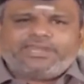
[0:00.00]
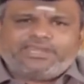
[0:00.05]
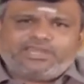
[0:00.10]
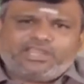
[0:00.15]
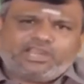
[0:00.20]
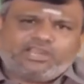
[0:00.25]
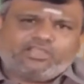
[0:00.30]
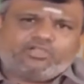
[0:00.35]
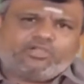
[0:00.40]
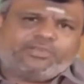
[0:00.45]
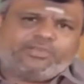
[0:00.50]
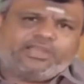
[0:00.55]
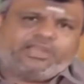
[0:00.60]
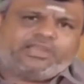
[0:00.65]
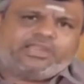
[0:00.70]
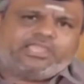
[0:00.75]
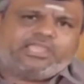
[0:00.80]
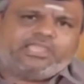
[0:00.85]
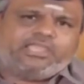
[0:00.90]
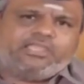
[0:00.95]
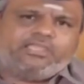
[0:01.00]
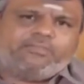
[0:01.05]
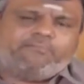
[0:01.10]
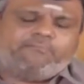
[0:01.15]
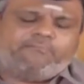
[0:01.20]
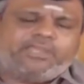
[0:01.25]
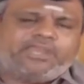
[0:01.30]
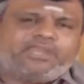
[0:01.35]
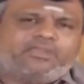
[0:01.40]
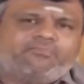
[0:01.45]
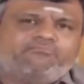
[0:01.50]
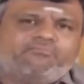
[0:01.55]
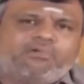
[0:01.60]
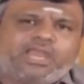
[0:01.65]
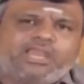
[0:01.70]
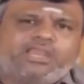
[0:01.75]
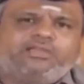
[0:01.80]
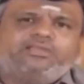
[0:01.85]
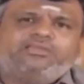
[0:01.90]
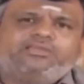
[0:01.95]
பெண்களுக்கும் இன்றைக்கு பெண்
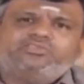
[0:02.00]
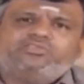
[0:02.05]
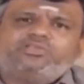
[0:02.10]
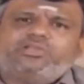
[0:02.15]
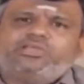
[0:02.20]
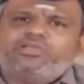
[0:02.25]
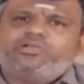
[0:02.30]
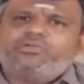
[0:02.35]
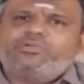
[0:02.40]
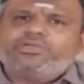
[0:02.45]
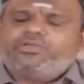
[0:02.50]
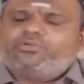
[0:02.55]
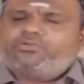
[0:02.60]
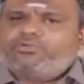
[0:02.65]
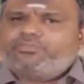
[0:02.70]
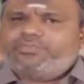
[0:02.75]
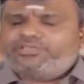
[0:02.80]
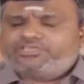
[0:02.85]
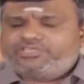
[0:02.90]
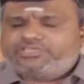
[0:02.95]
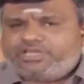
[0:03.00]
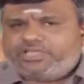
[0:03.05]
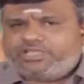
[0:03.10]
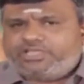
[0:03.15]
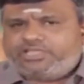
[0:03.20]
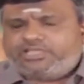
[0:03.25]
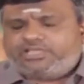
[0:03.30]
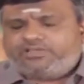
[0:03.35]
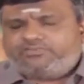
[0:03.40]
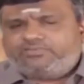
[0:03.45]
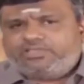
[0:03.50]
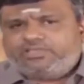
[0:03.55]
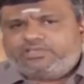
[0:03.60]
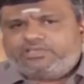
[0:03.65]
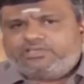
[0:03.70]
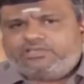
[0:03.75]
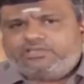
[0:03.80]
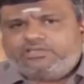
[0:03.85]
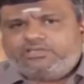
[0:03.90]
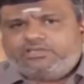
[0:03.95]
மலடுன்னு சொல்லக்கூடிய ஒரு பிரச்சனை அதாவது
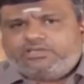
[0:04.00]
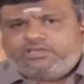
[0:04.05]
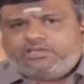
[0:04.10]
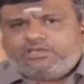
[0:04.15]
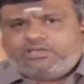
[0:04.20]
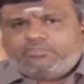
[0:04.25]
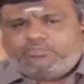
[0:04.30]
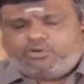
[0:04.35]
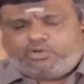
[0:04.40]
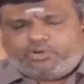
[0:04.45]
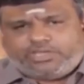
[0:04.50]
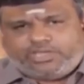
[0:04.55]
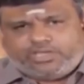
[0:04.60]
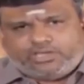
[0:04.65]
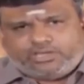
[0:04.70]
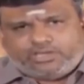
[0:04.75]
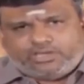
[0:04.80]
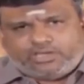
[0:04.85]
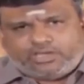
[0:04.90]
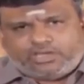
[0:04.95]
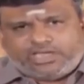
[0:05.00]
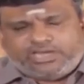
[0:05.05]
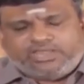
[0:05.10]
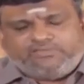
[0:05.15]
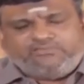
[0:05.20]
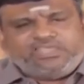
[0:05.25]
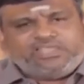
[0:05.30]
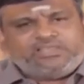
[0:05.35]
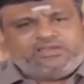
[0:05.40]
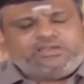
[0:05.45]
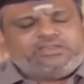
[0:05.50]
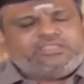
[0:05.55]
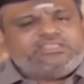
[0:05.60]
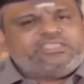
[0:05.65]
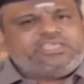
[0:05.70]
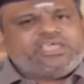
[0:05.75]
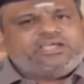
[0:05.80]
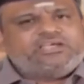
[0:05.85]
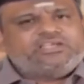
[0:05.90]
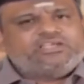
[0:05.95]
நம்மளுடைய அறிவியல்
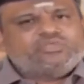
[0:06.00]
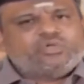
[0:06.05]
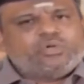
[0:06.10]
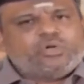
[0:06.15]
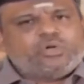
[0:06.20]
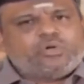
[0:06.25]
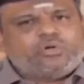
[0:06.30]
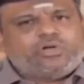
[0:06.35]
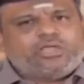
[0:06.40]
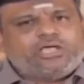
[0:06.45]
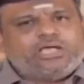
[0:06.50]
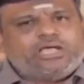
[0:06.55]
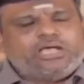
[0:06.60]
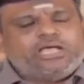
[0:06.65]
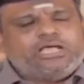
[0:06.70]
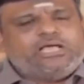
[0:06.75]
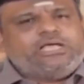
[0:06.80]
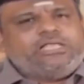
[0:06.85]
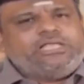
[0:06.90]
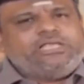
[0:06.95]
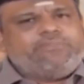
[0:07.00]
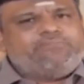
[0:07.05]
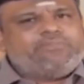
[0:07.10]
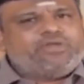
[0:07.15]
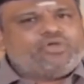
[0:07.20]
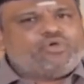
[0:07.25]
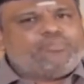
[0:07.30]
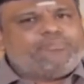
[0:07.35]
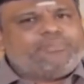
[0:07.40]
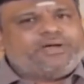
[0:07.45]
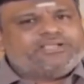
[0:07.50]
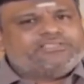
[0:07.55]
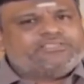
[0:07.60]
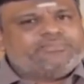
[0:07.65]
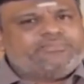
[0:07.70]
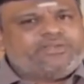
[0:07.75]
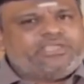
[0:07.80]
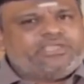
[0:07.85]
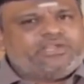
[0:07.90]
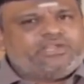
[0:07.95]
ரீதியாக சொல்லணும்னா ஏர்லி மெனோபாஸ்
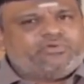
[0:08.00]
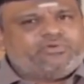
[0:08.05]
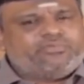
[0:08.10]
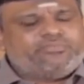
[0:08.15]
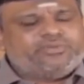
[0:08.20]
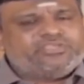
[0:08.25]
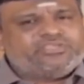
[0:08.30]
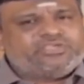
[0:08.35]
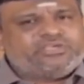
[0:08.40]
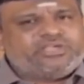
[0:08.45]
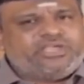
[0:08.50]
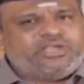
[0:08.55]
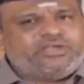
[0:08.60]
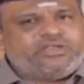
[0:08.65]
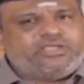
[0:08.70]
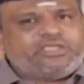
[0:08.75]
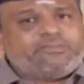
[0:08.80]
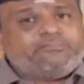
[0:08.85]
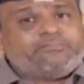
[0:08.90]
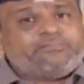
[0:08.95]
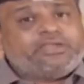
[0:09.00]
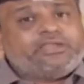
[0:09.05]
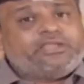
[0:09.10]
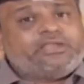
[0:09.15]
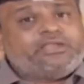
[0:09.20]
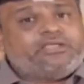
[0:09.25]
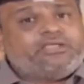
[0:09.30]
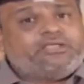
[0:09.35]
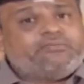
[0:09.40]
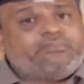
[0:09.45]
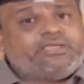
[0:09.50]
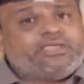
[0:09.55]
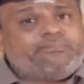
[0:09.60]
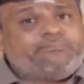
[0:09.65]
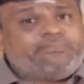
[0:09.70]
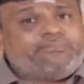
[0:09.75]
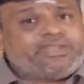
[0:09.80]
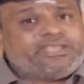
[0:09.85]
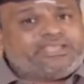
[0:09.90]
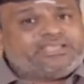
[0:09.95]
அப்படிங்கிற ஒரு பிரச்சனை இன்றைக்கு பெண்களுக்கு
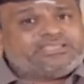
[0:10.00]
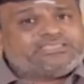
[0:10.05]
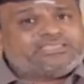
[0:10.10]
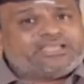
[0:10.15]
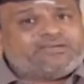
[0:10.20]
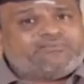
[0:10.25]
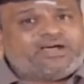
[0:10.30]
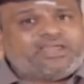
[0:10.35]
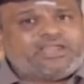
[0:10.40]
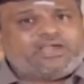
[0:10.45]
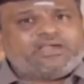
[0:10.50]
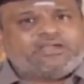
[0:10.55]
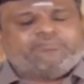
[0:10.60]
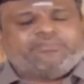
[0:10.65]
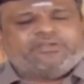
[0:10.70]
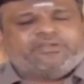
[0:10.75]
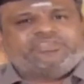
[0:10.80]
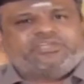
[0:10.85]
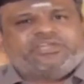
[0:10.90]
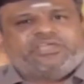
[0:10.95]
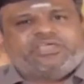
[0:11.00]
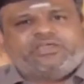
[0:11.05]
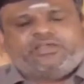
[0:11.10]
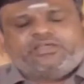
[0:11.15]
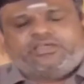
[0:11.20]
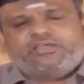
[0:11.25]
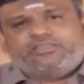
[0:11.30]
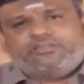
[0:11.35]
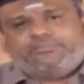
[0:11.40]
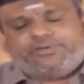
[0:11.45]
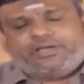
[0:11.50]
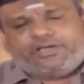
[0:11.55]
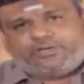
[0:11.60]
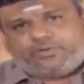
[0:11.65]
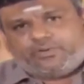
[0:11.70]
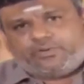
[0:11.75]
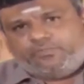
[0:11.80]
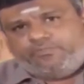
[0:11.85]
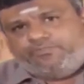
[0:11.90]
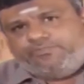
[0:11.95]
மிகப்பெரிய சவாலான பிரச்சனையாக இருக்கிறத
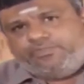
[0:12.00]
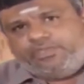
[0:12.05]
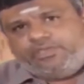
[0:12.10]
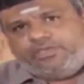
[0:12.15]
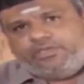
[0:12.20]
பார்க்குறோம்